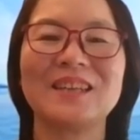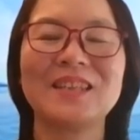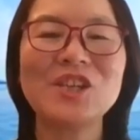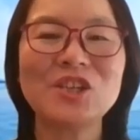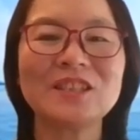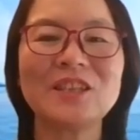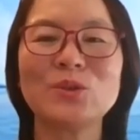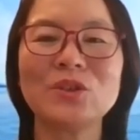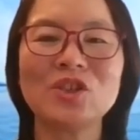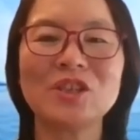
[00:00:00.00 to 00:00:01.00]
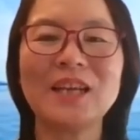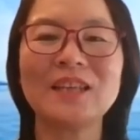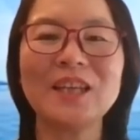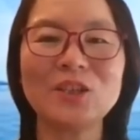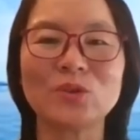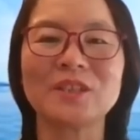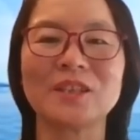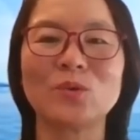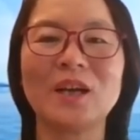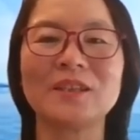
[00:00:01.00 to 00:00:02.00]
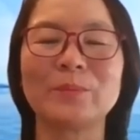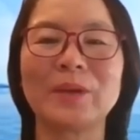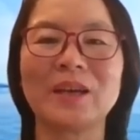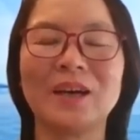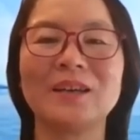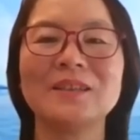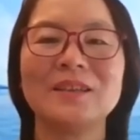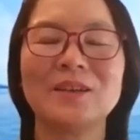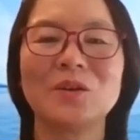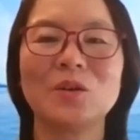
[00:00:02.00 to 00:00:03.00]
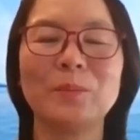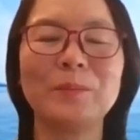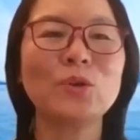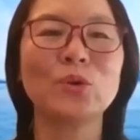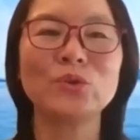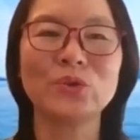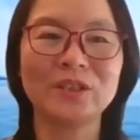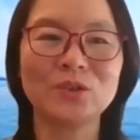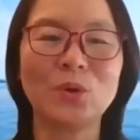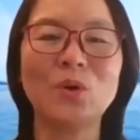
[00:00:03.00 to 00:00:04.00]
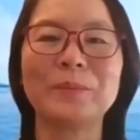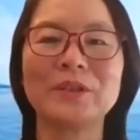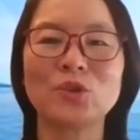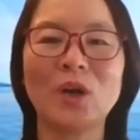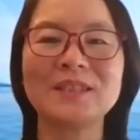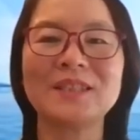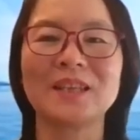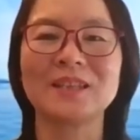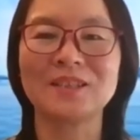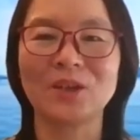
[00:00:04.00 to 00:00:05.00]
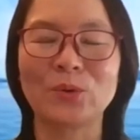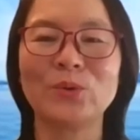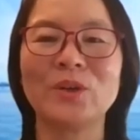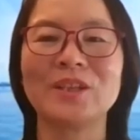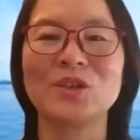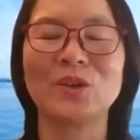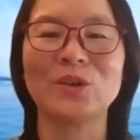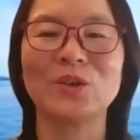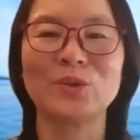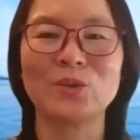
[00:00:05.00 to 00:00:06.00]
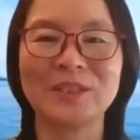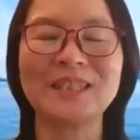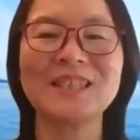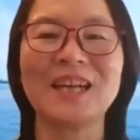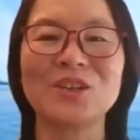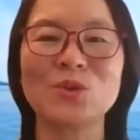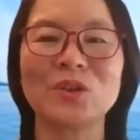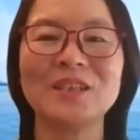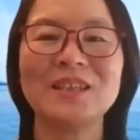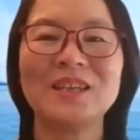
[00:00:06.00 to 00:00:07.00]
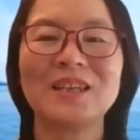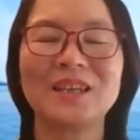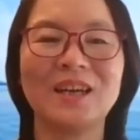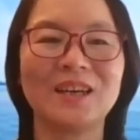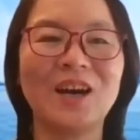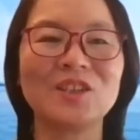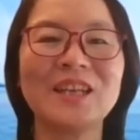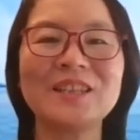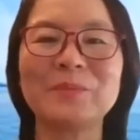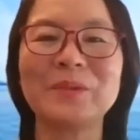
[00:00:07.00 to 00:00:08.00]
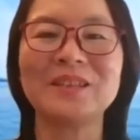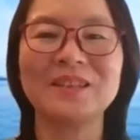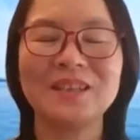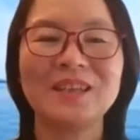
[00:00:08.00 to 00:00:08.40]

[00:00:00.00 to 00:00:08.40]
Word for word: 但是在就是在那种情况里面哈，我们同学从我们窗前走过的时候，说经常说。啊，好像你们